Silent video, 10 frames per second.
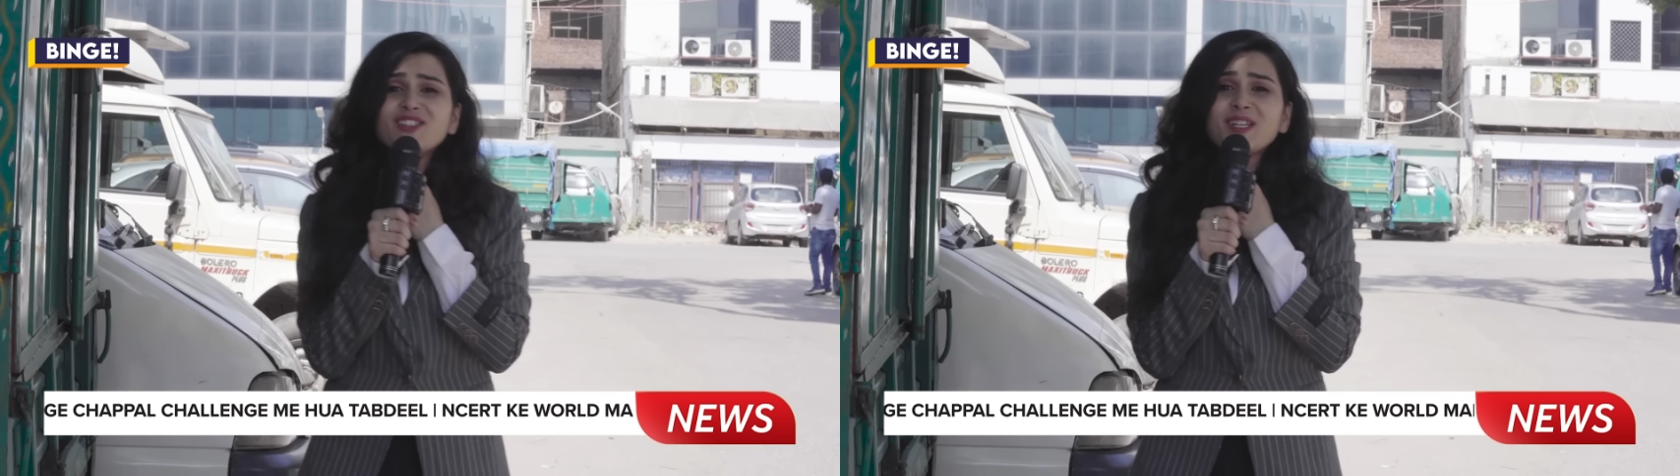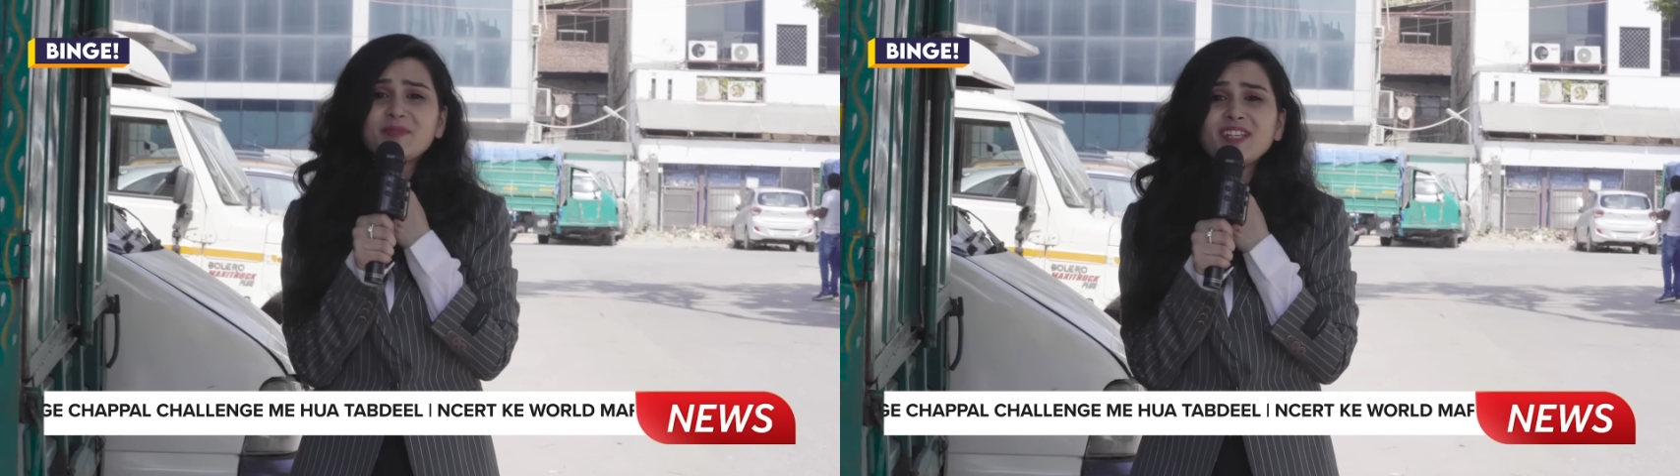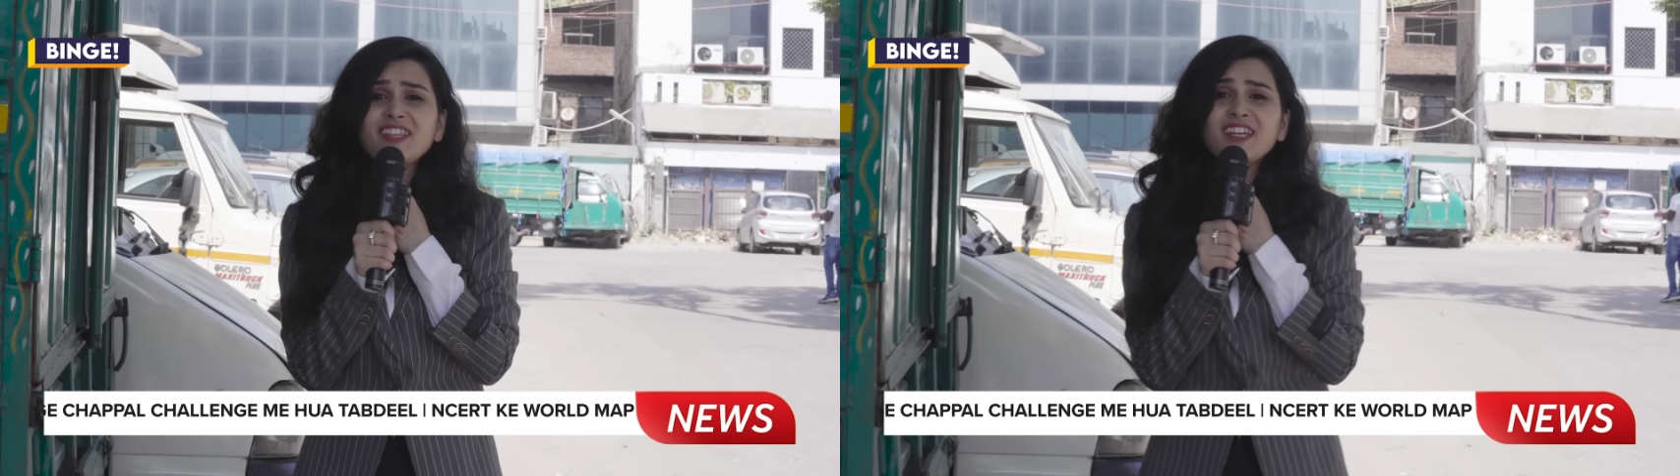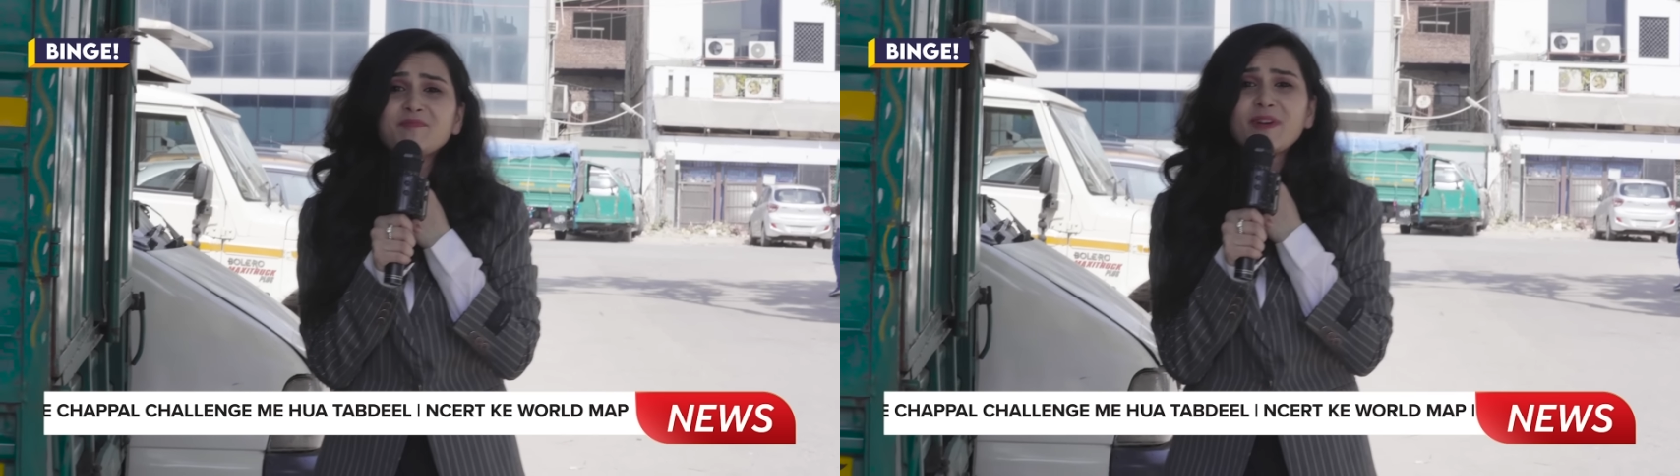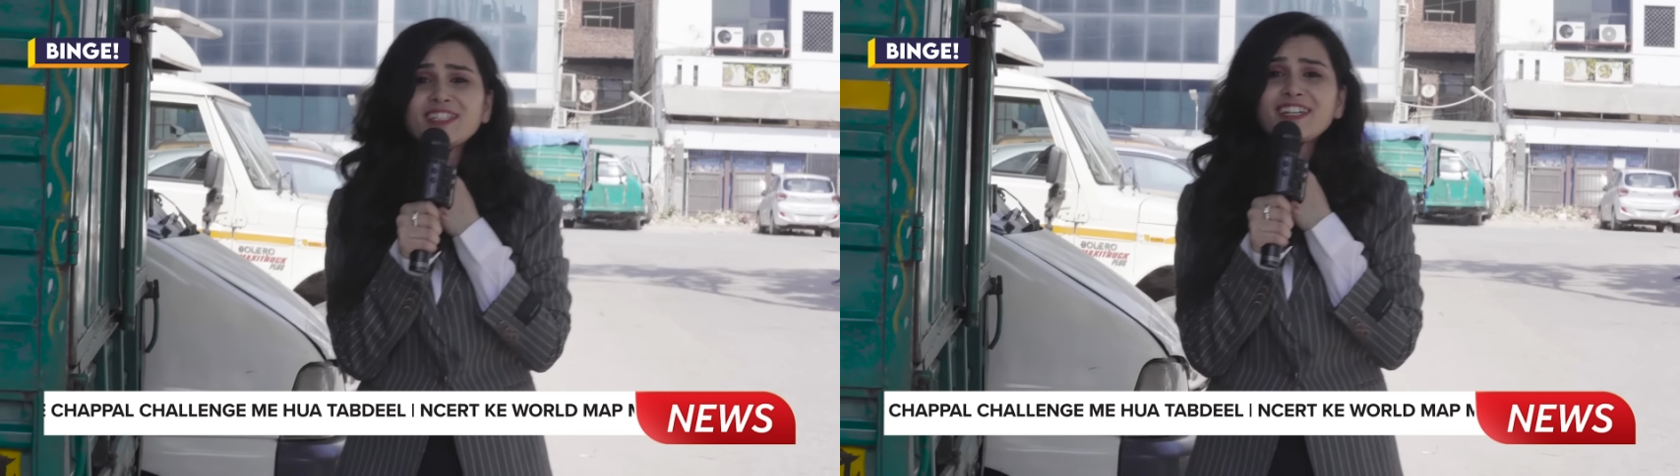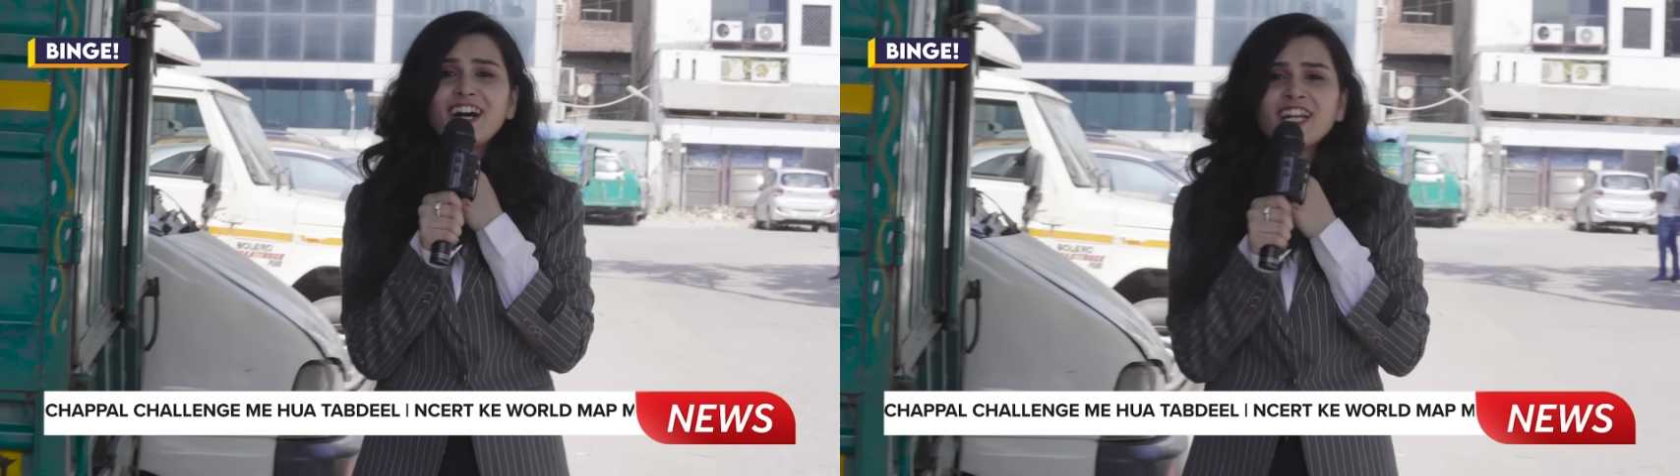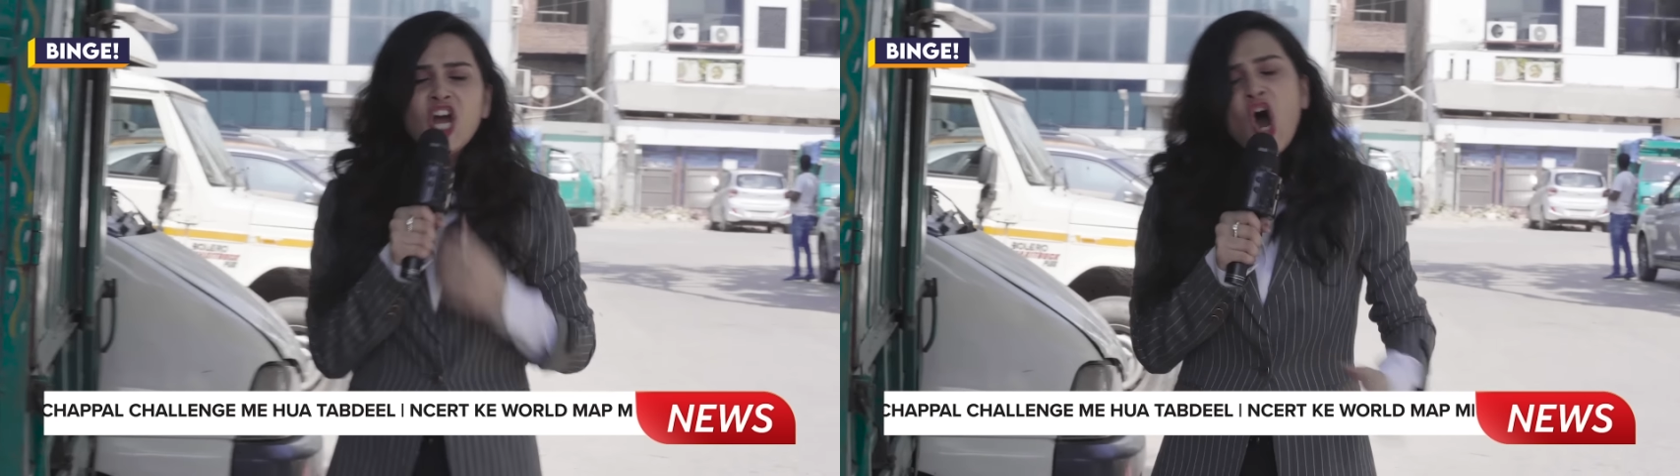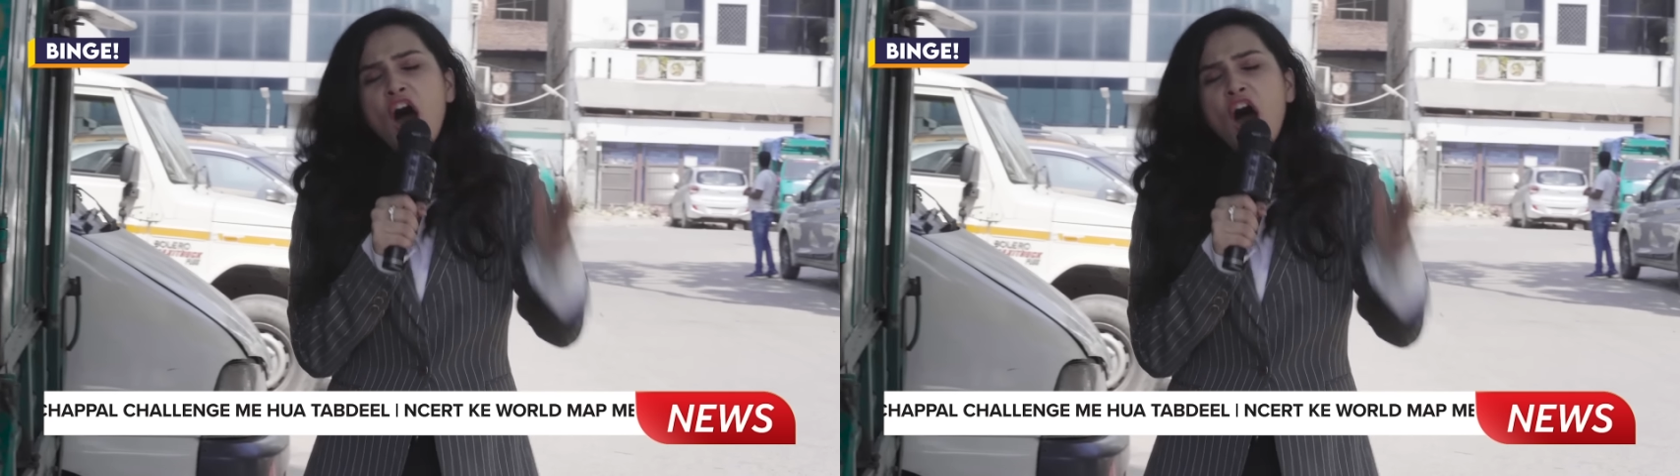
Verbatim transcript: हूँ सबसे तेज पत्रकार